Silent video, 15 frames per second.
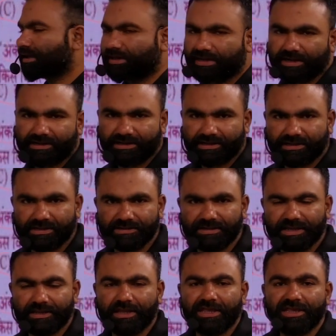नाटक का
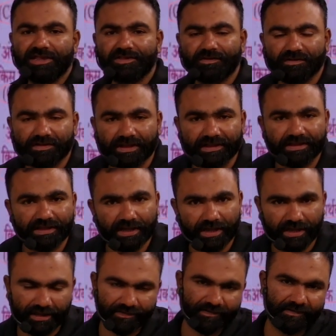अध्याय की किस संख्या
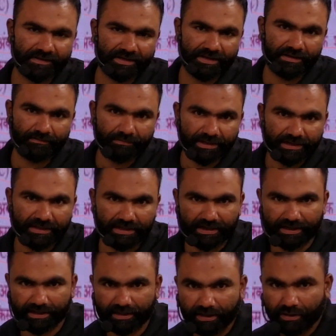है संख्या नंबर क्या
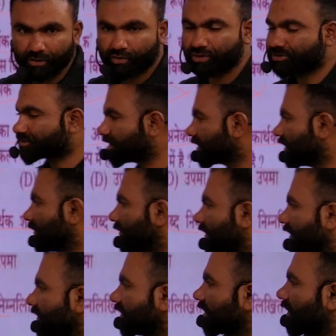है तो इसका क्या बना
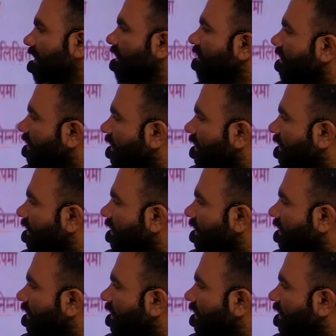है देखिए अंक का